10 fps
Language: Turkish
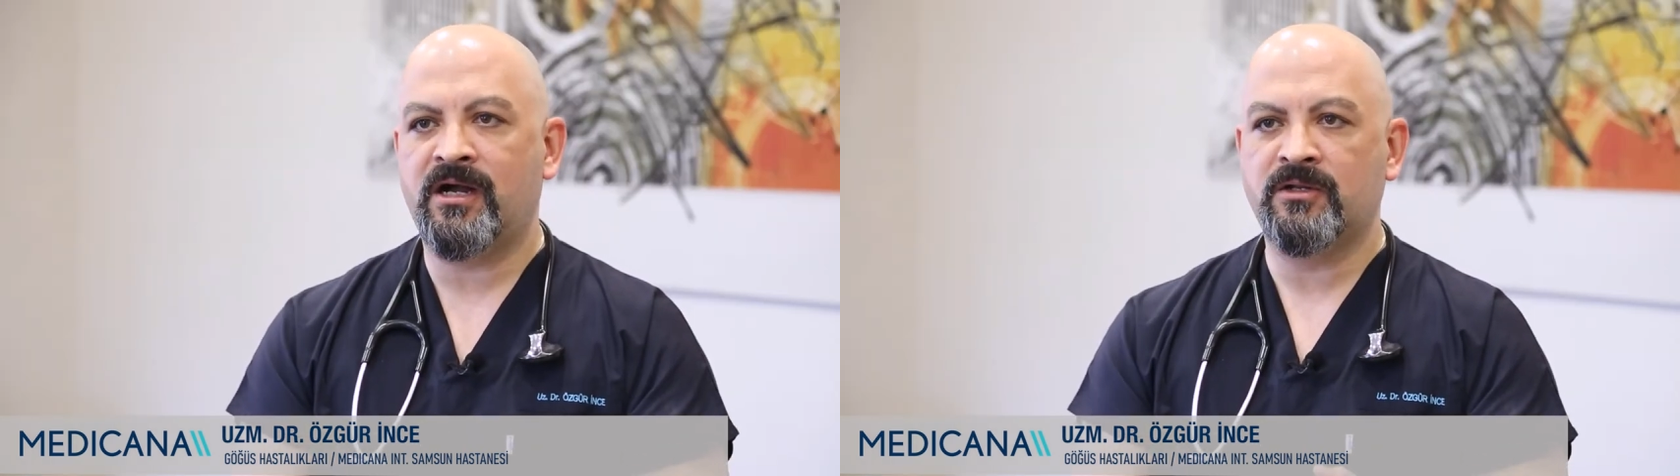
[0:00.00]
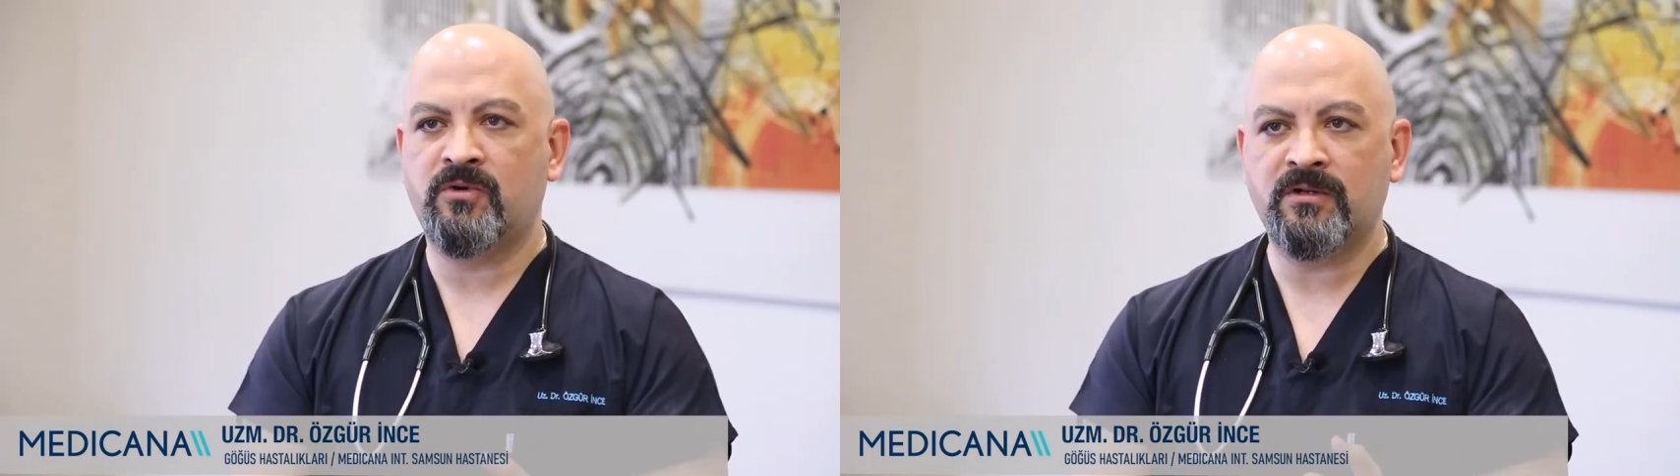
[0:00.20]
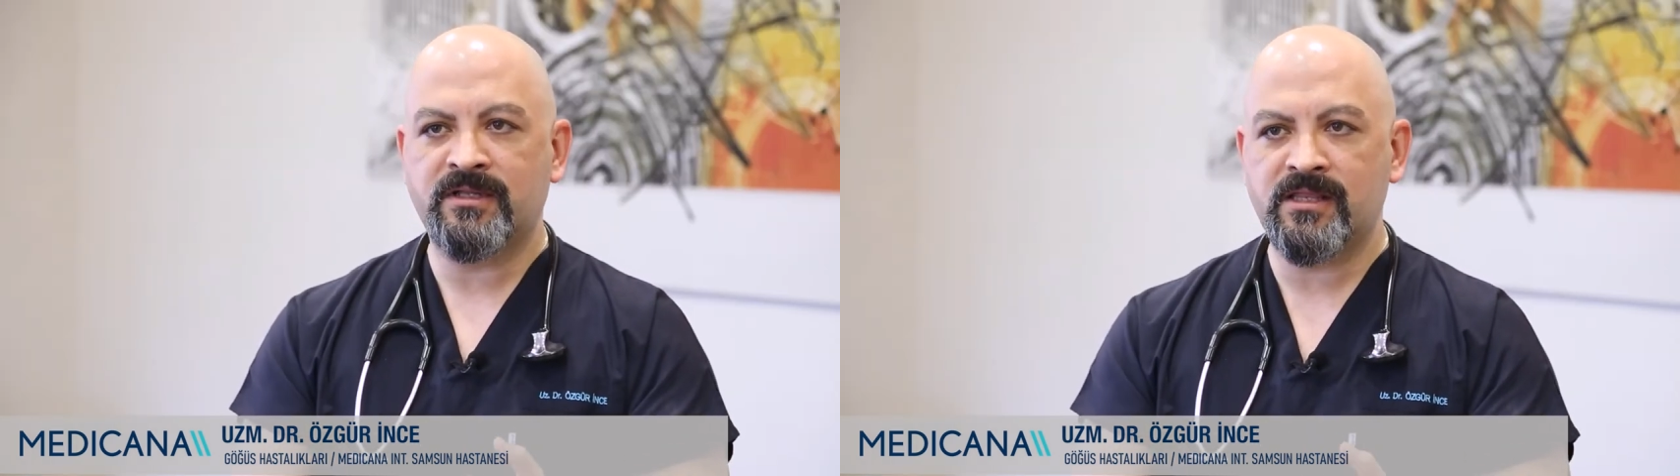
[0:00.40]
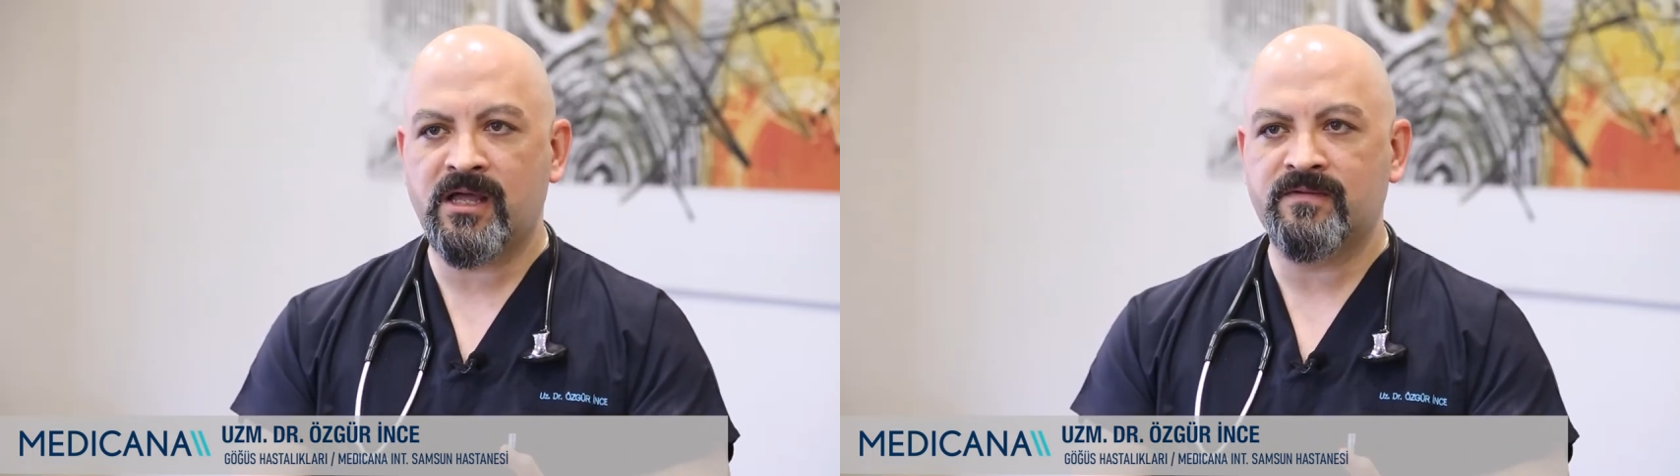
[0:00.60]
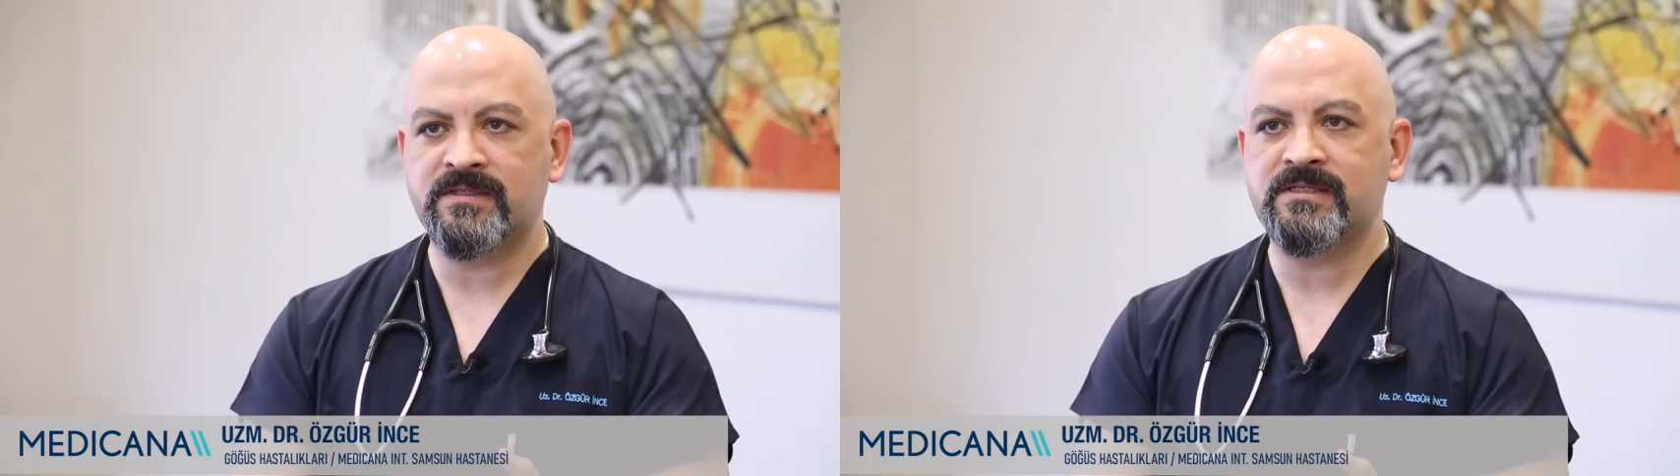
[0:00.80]
alkol
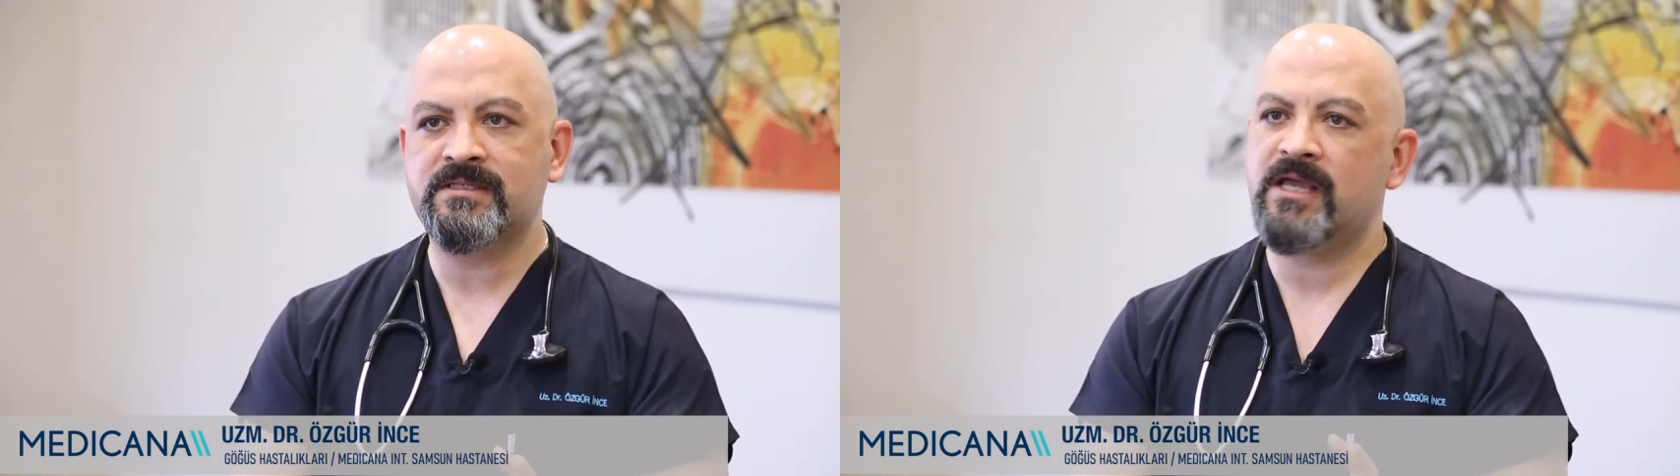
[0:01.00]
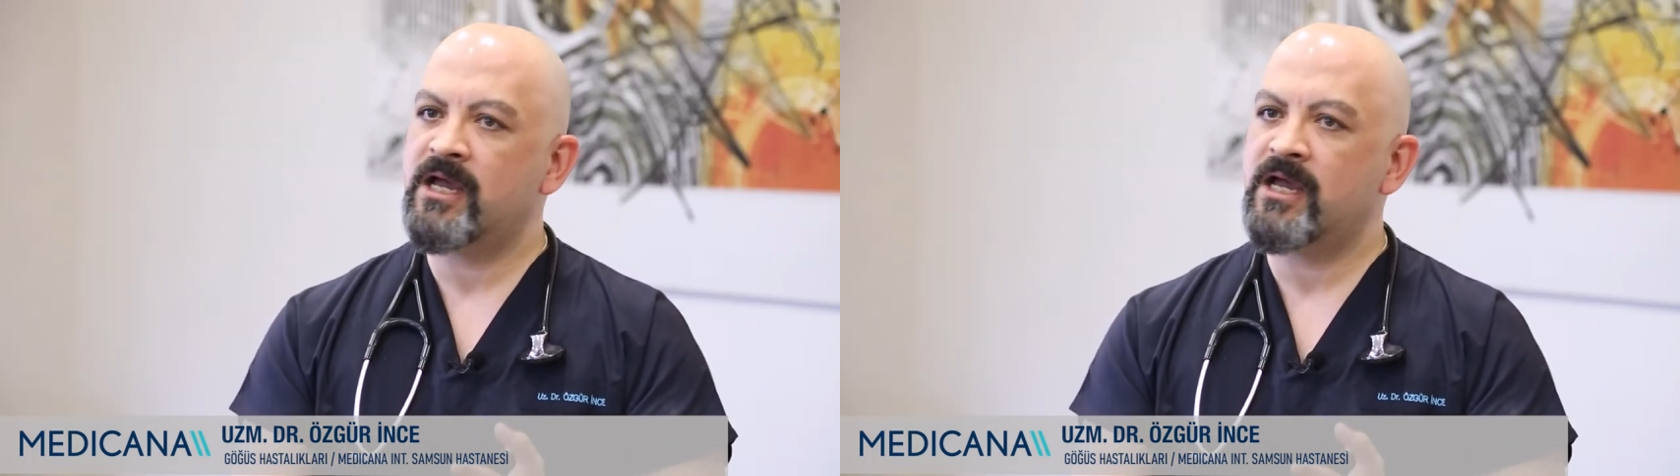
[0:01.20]
tedavisi,